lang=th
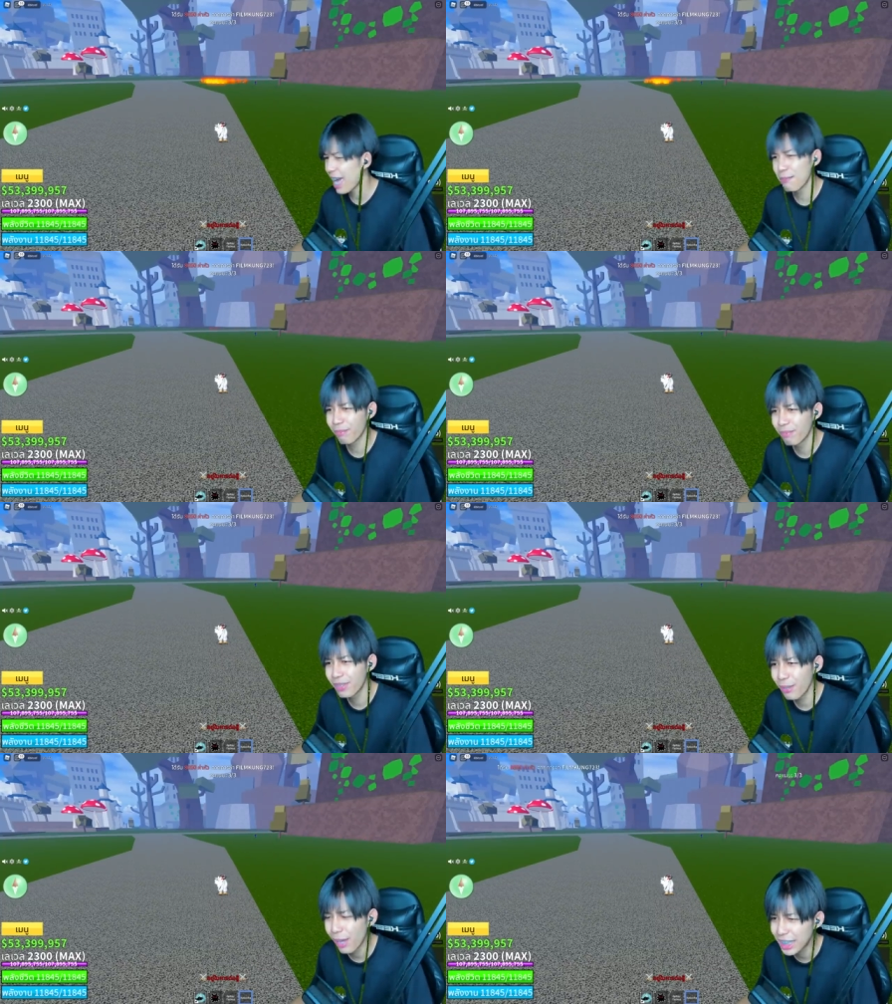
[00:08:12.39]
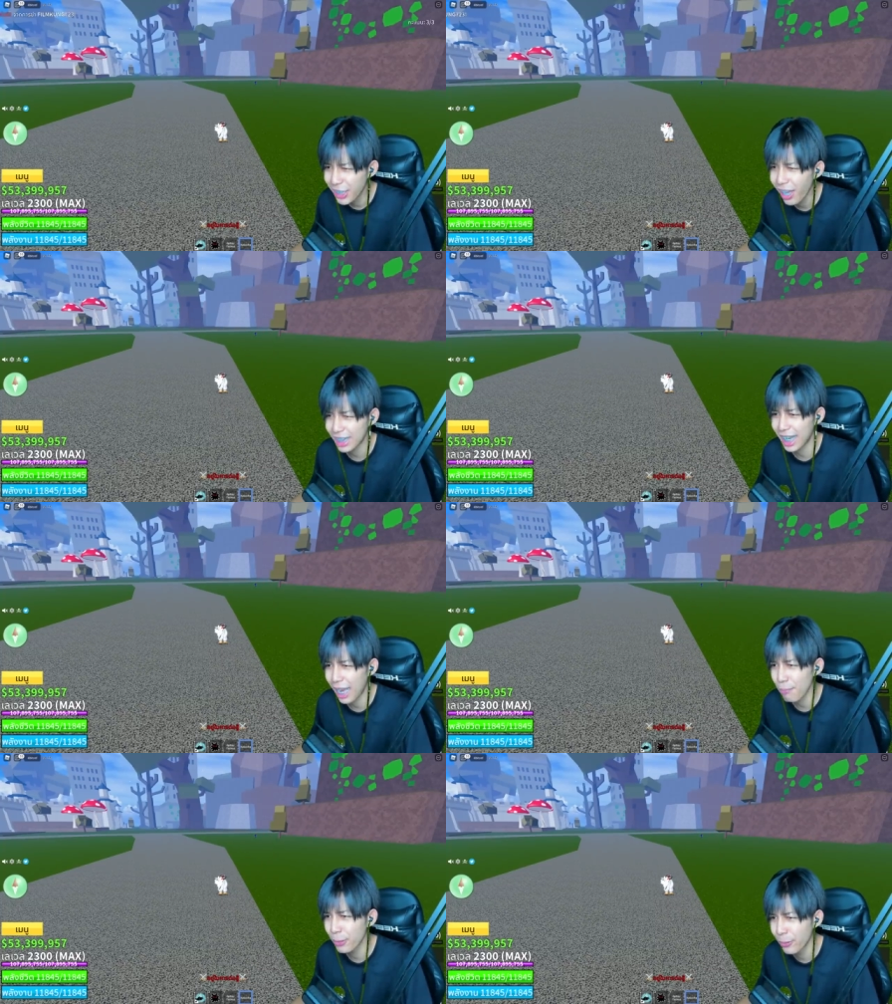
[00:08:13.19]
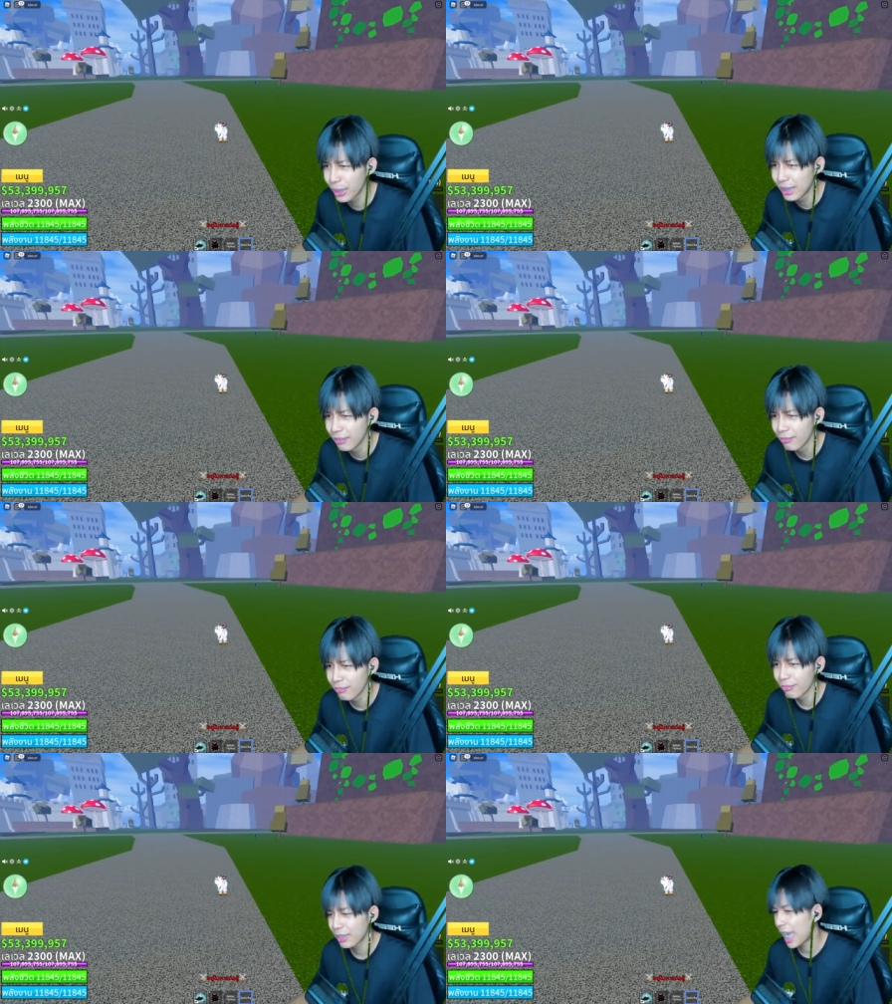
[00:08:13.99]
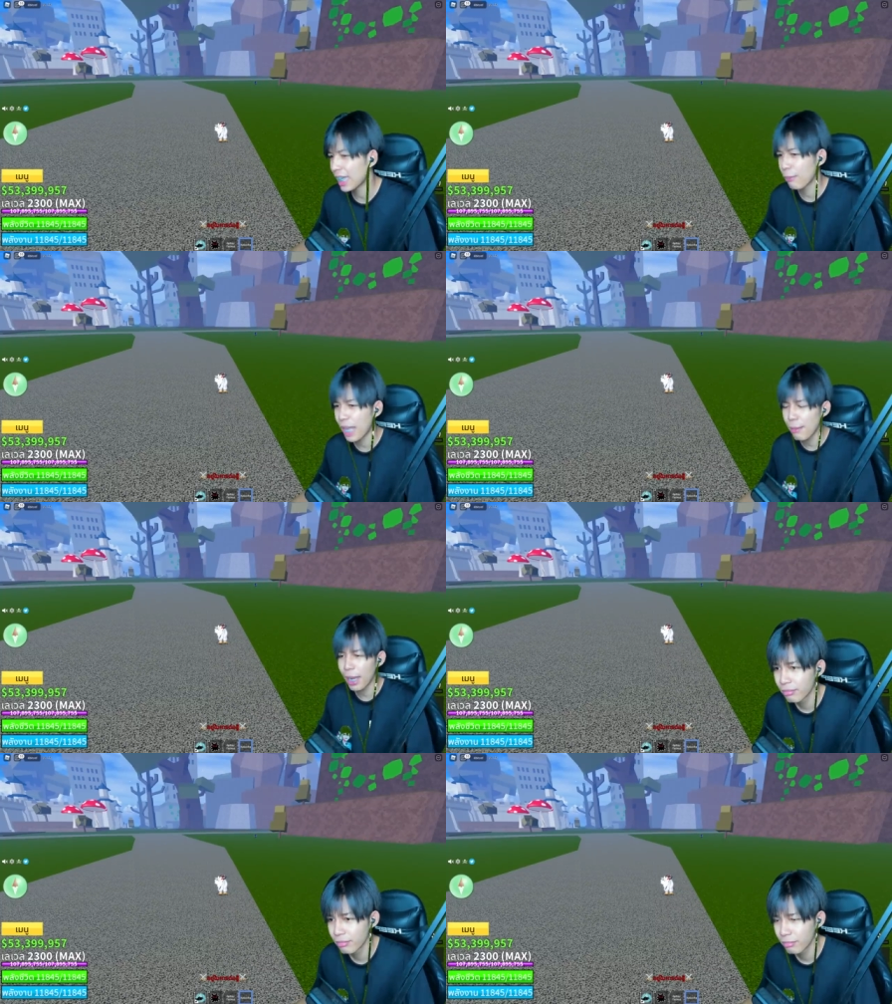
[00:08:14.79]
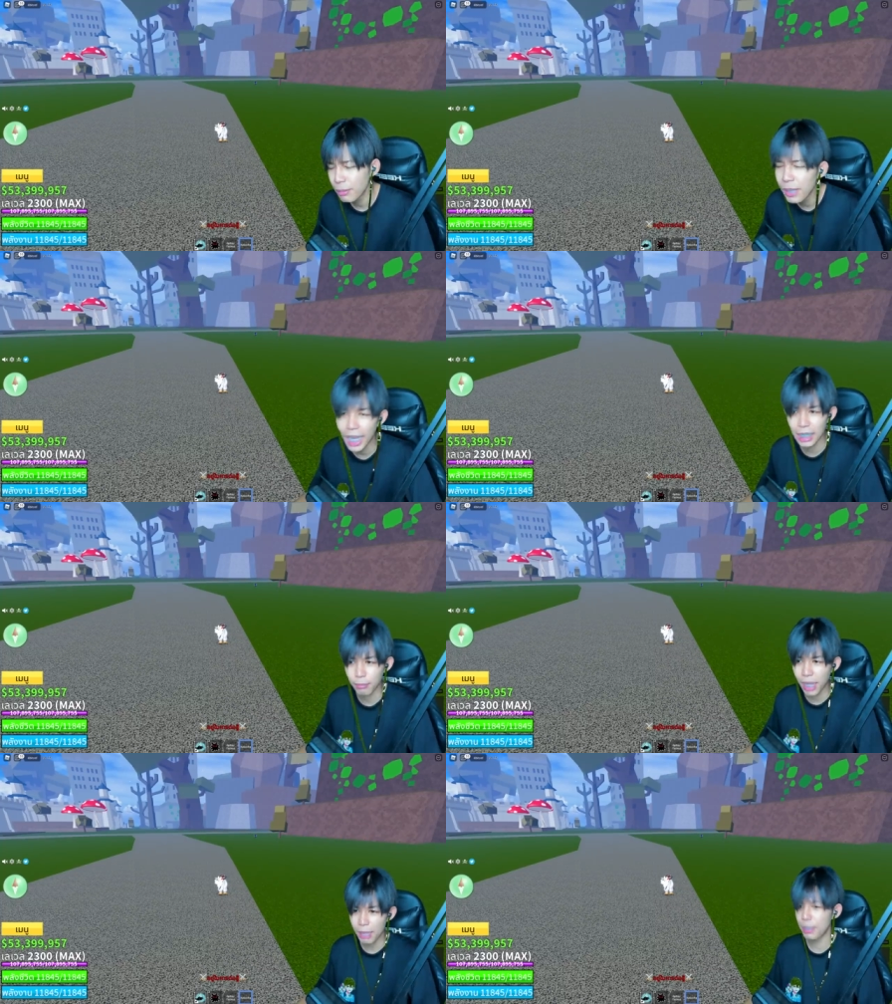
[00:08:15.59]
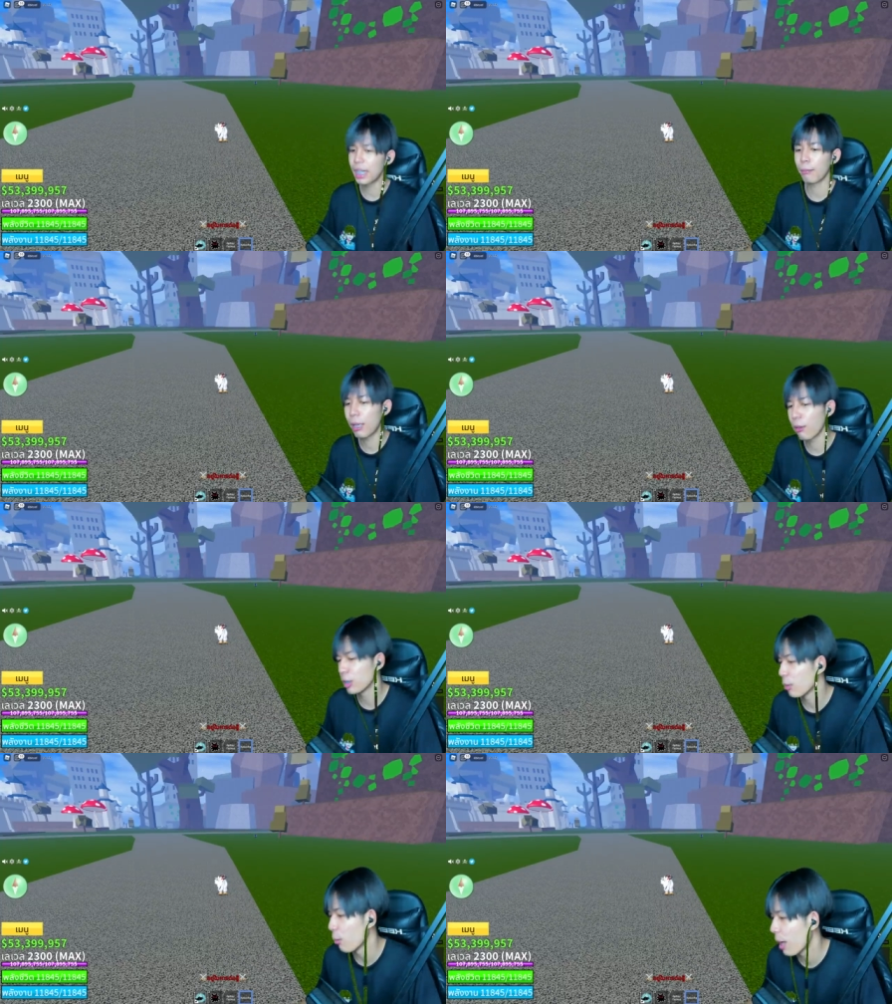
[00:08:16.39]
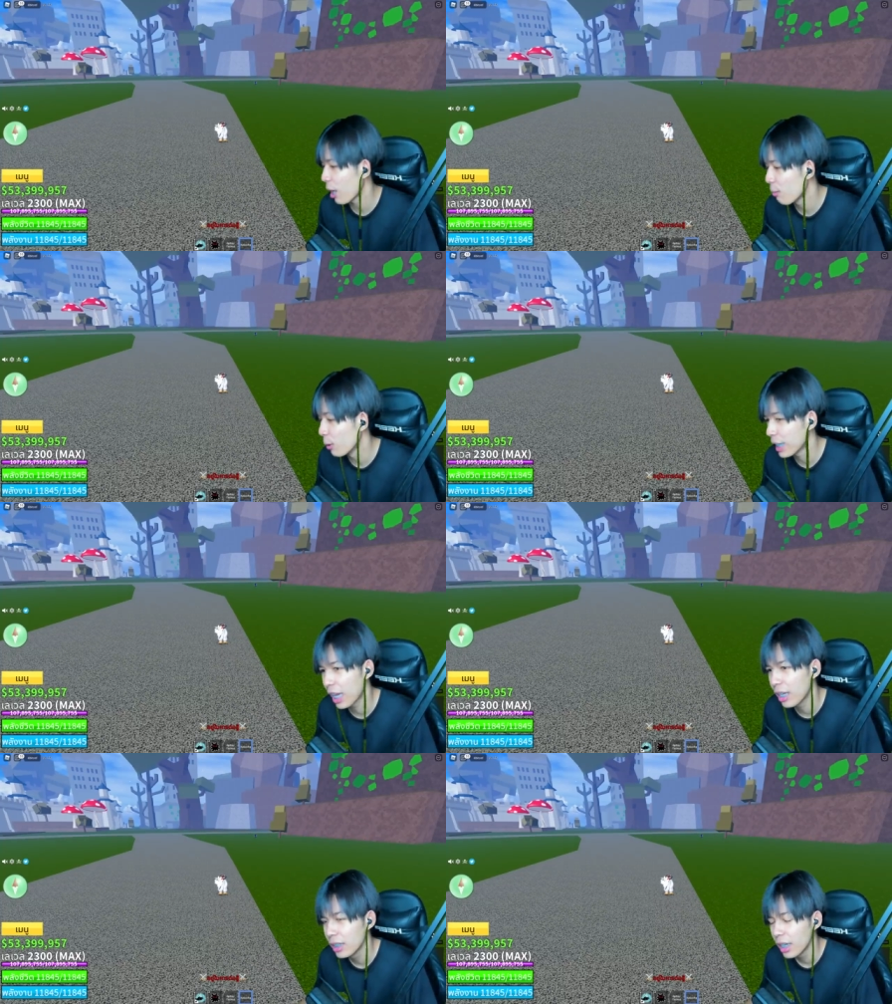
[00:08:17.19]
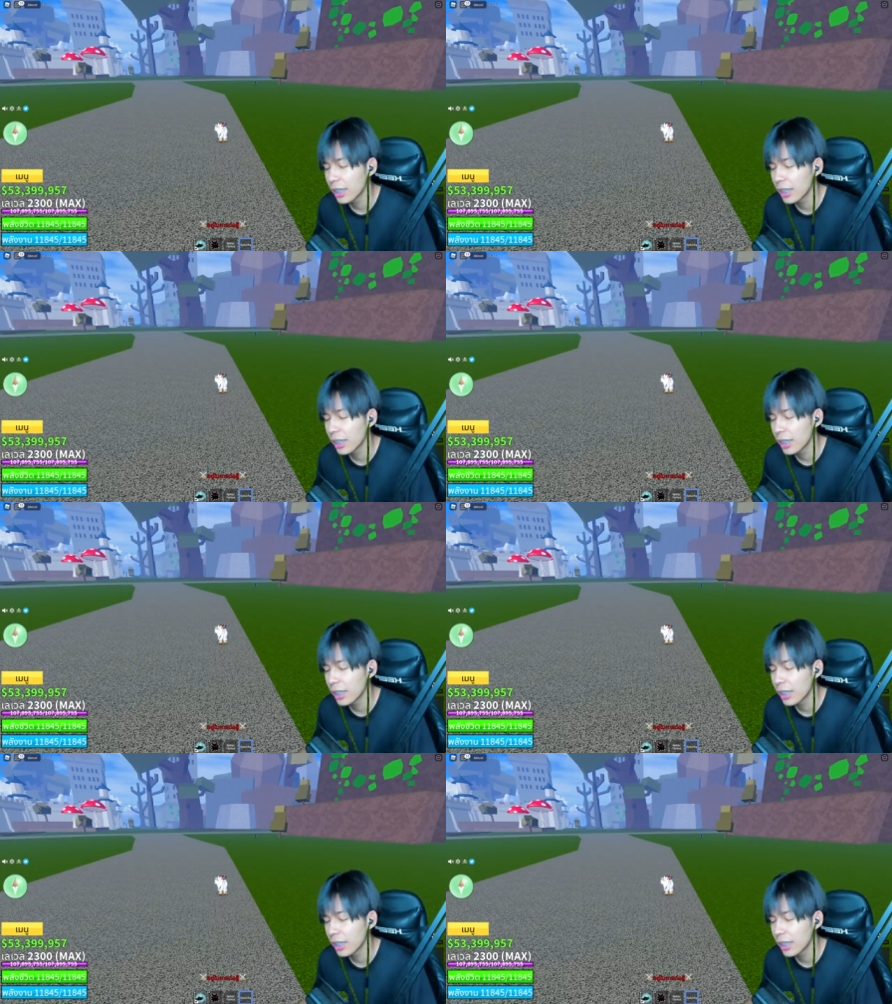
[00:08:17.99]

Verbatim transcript: แบบวันช็อตนะครับทุกคนใครทำได้บ้าง ไม่มีใครทำได้พี่ทำได้คนเดียวเพราะว่าขโมยเนี่ยเอ้ย